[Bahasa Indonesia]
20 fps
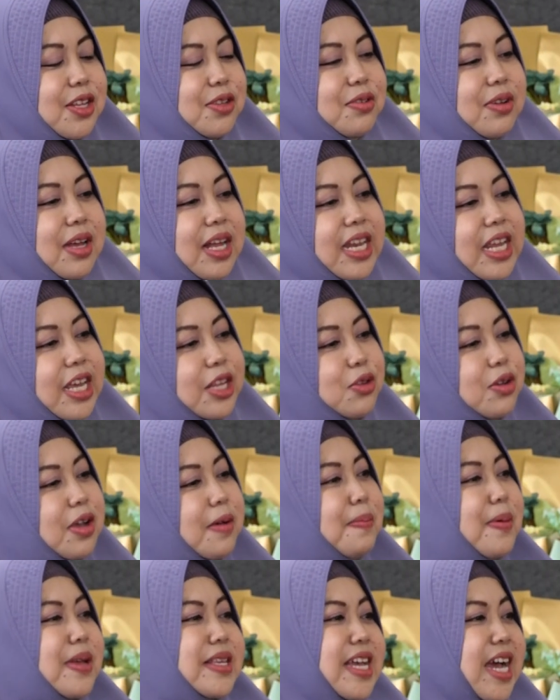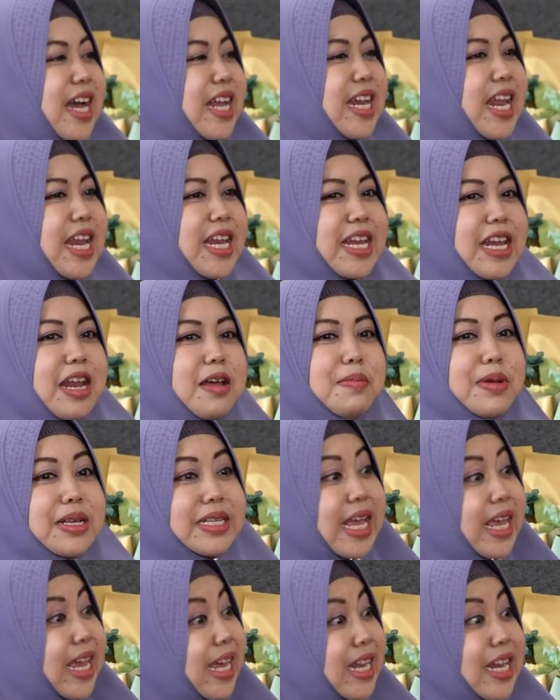Itu Kalia itu kepanjangan dari nama
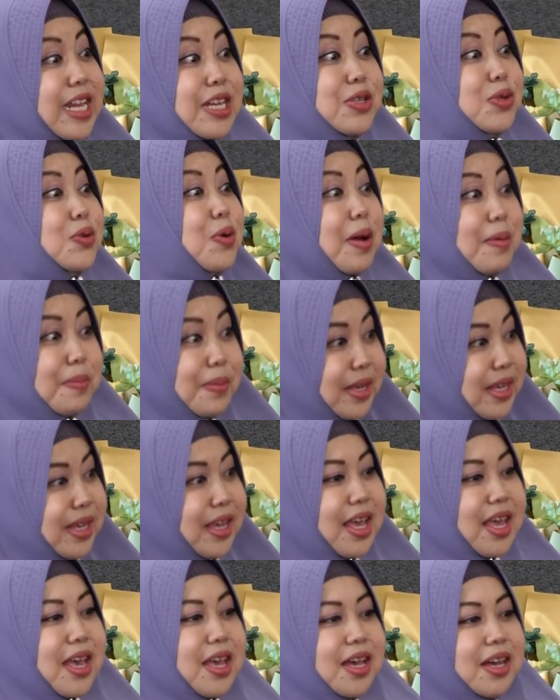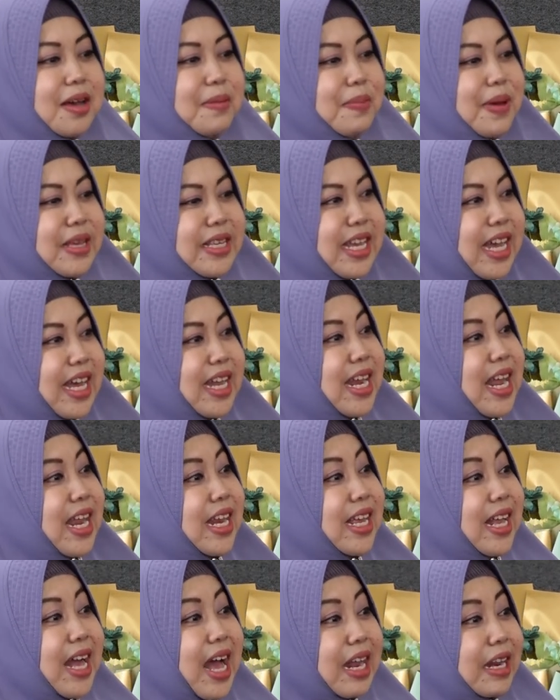saya dan suami, oh, kepanjangan okay.
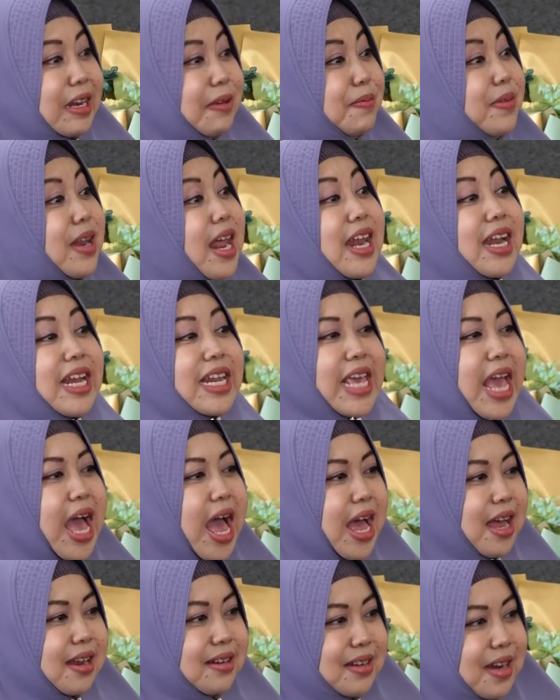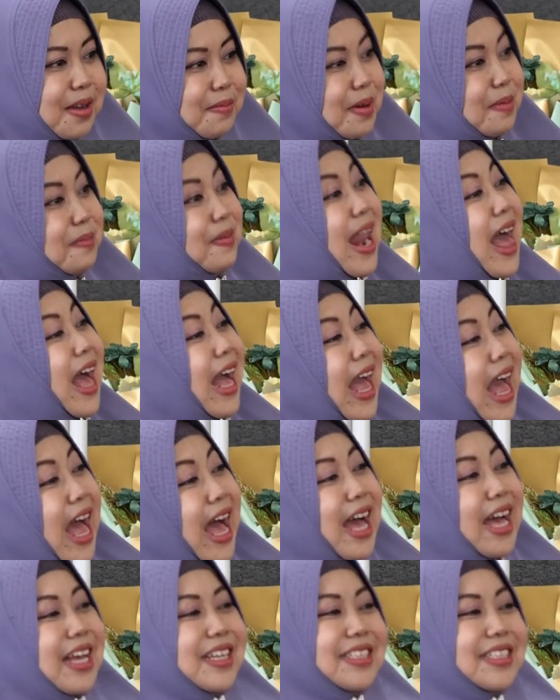dari Karim dan Lia nama okay. belakang.